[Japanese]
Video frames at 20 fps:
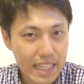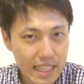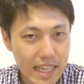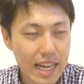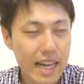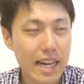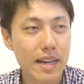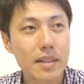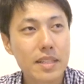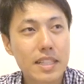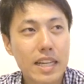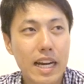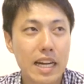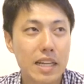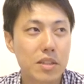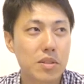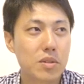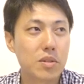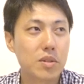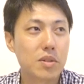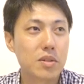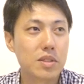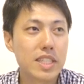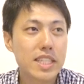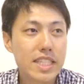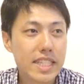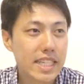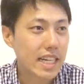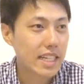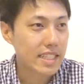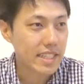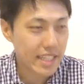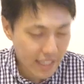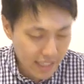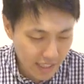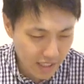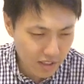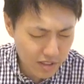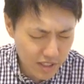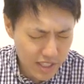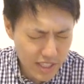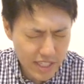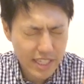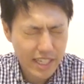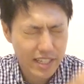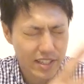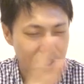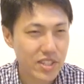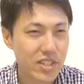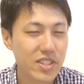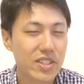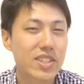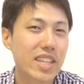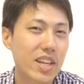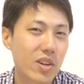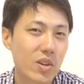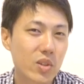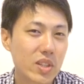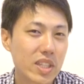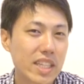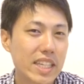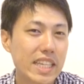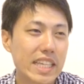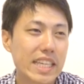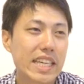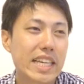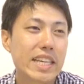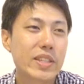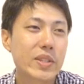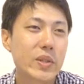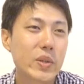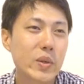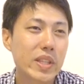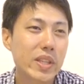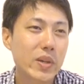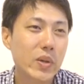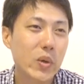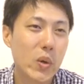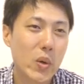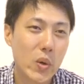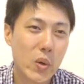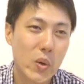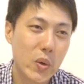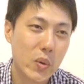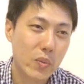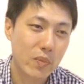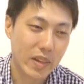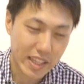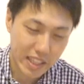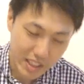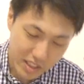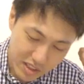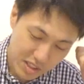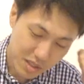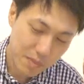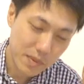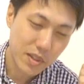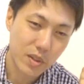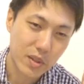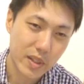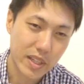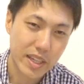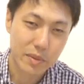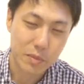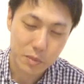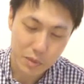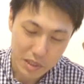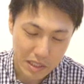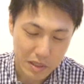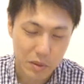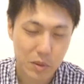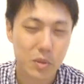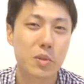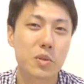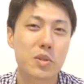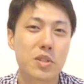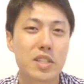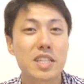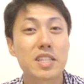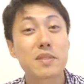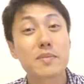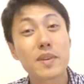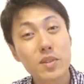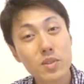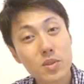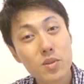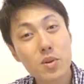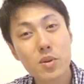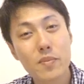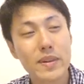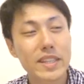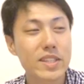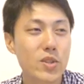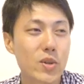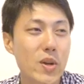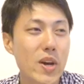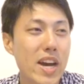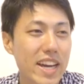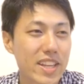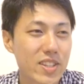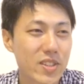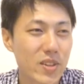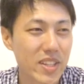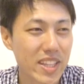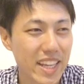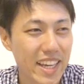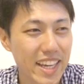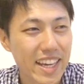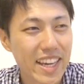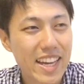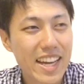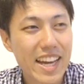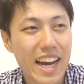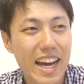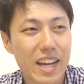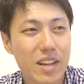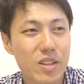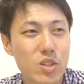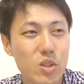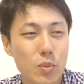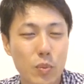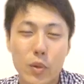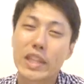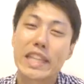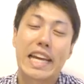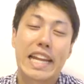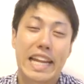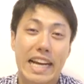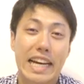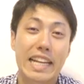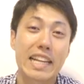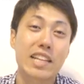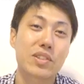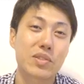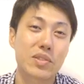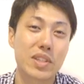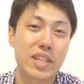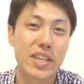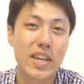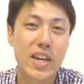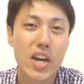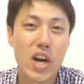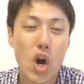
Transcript: ただ2時間せっかく2時間作ったのにそれでこう全く意味のない無駄なことをしてしまうと、それはそれでちょっともったいないかなというふうに